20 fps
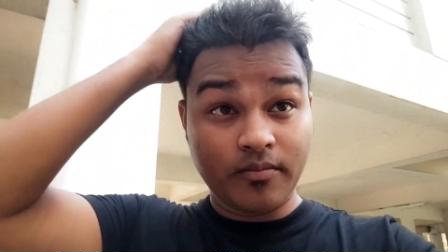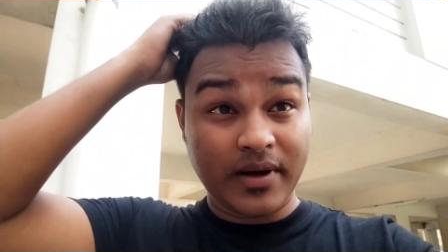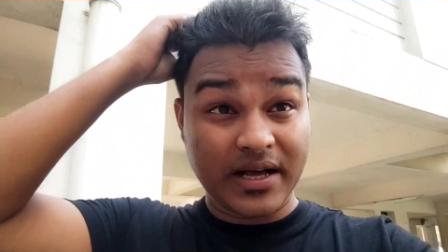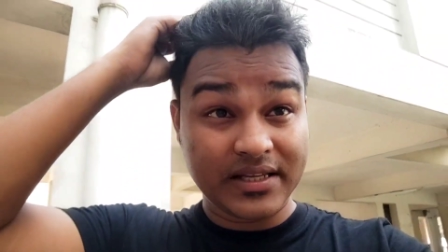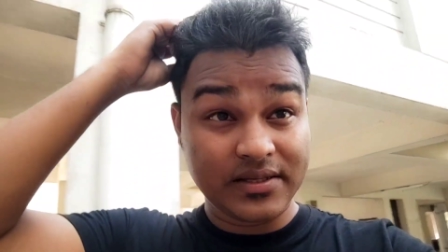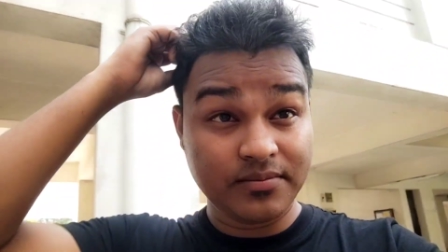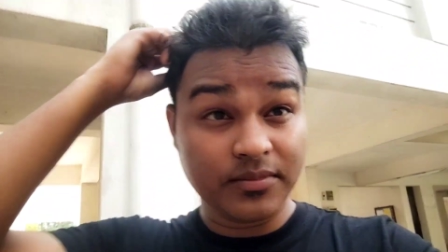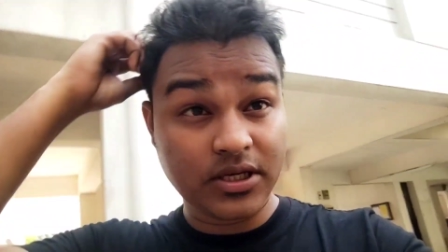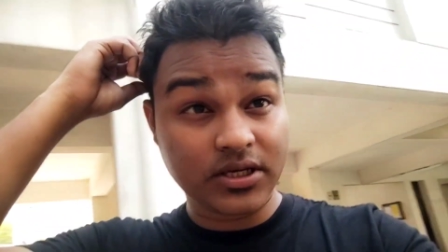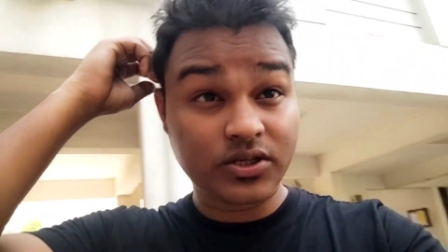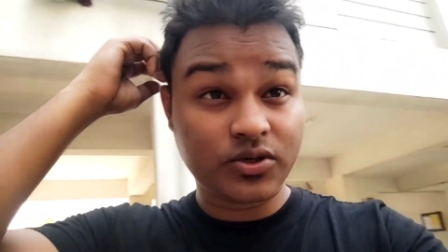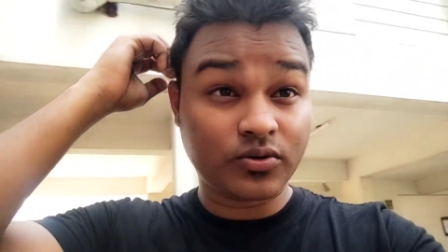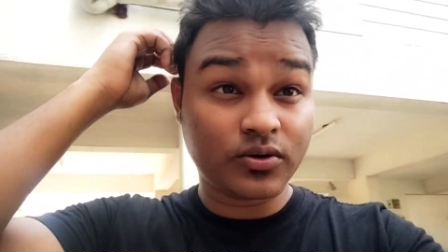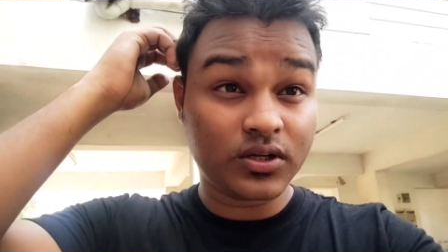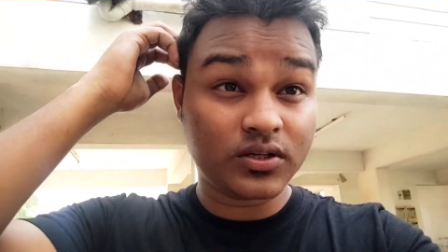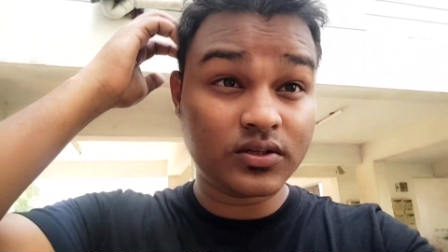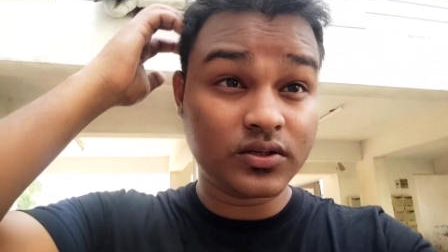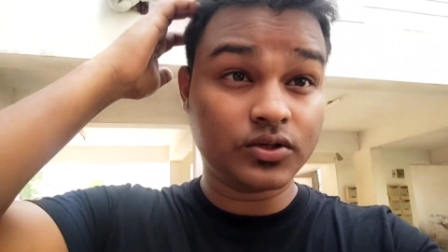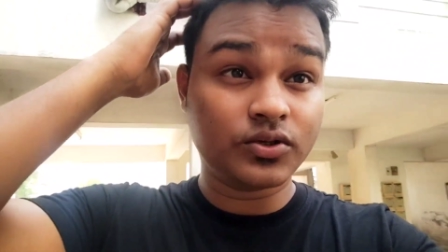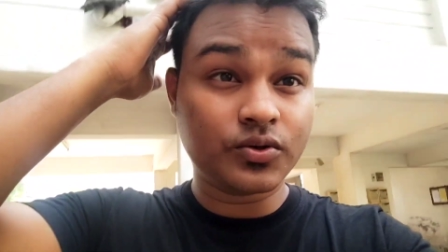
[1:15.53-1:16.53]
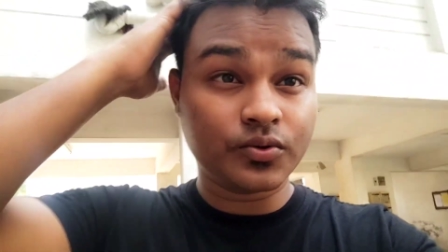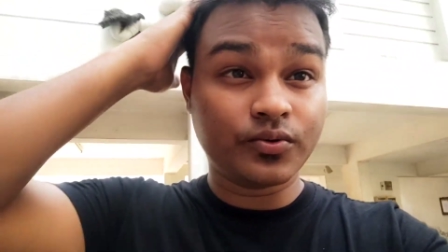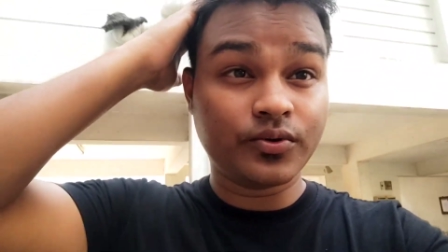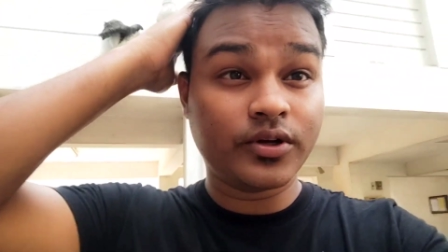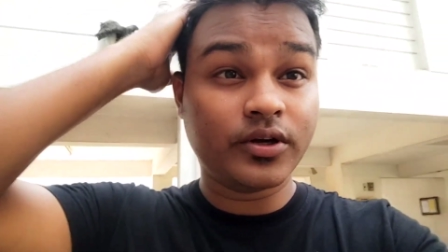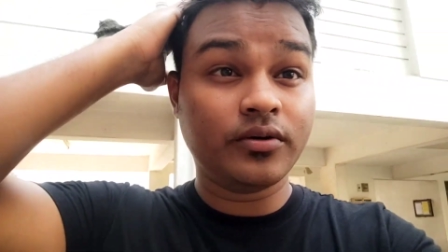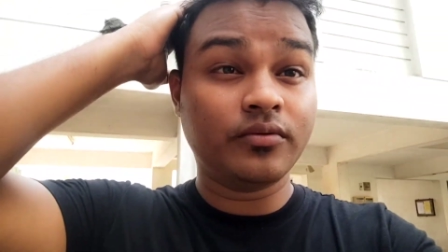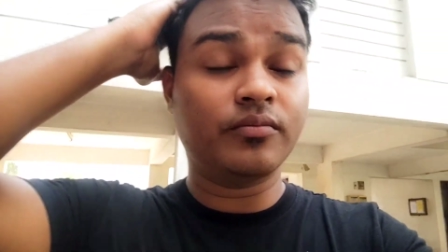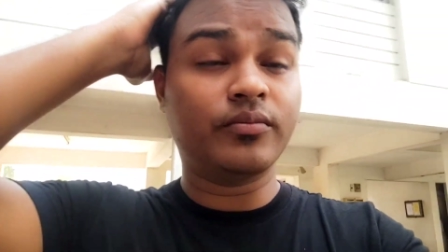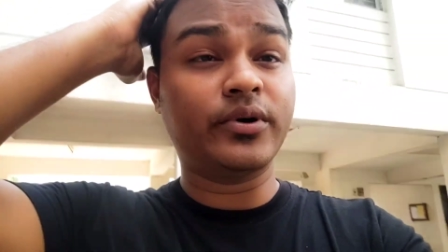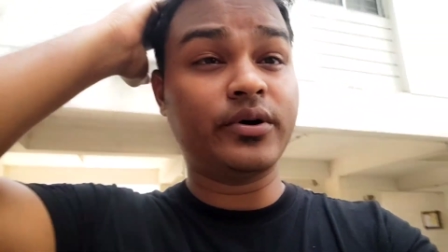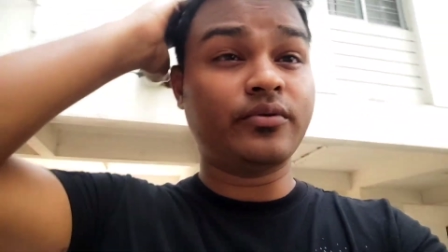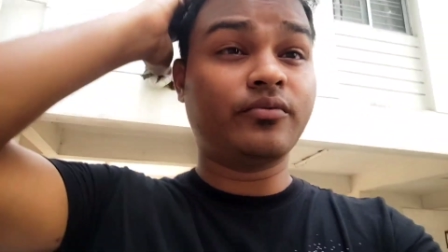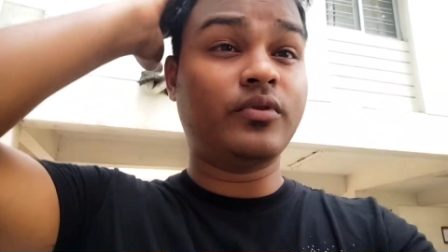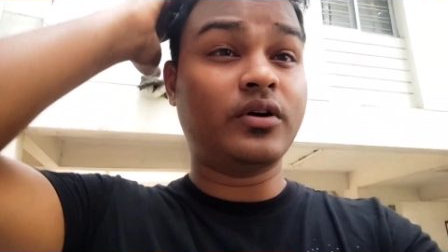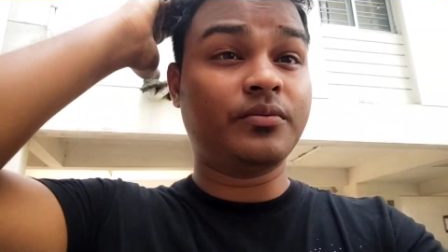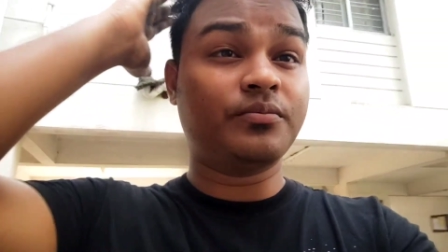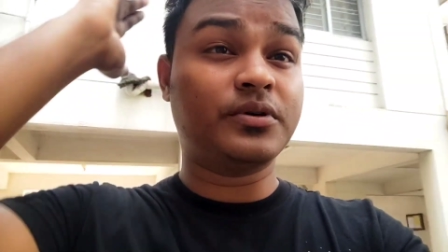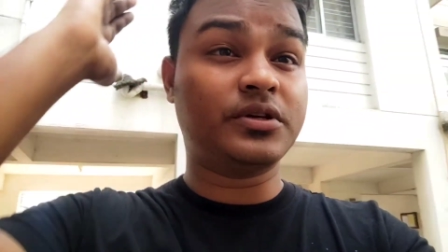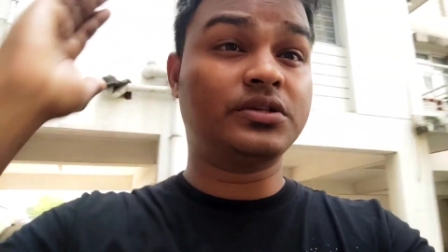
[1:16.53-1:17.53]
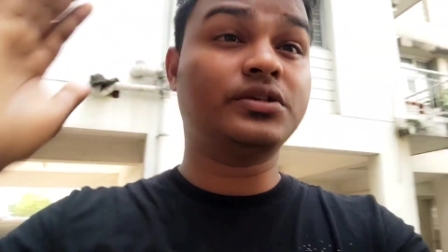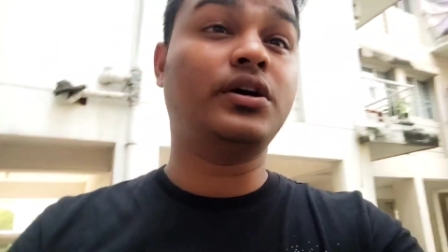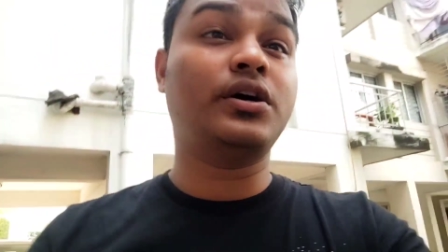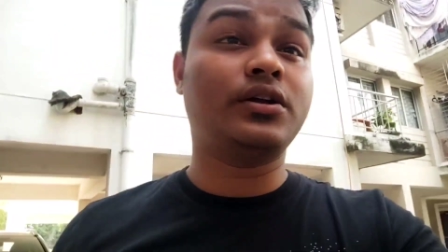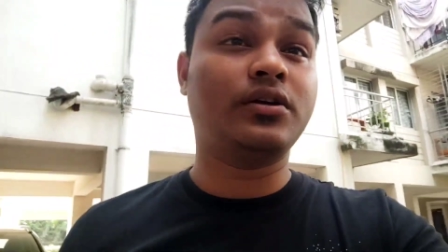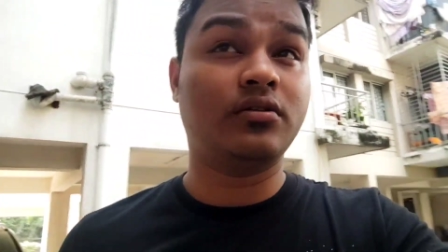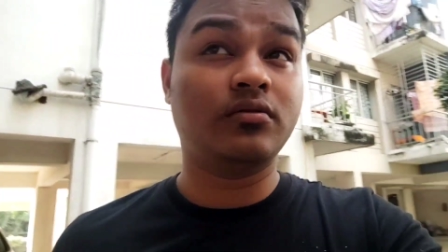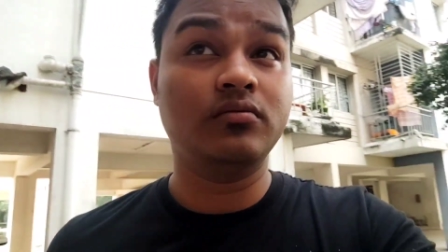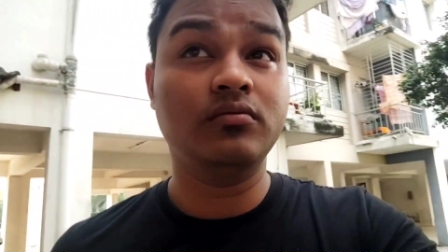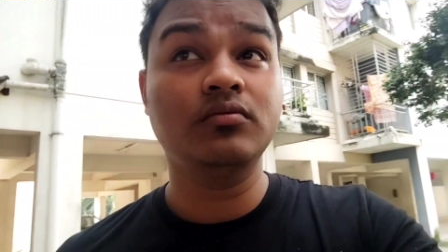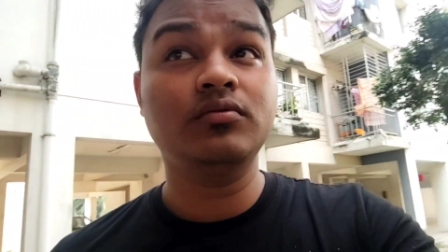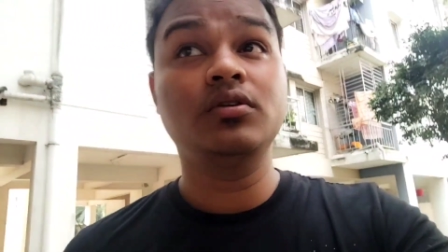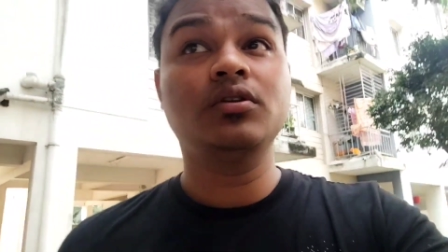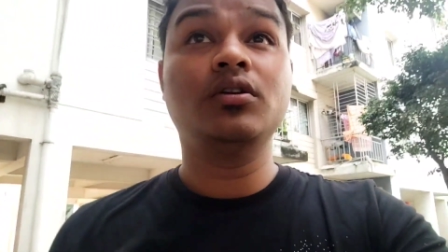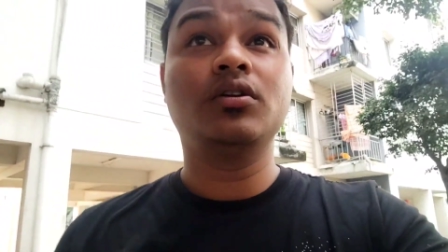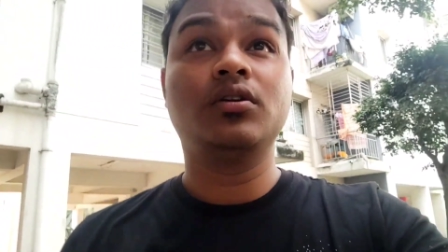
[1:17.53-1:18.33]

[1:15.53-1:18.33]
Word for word: पास में एक छोटा सा स्टोर है मैं वहाँ पर जा रहा हूँ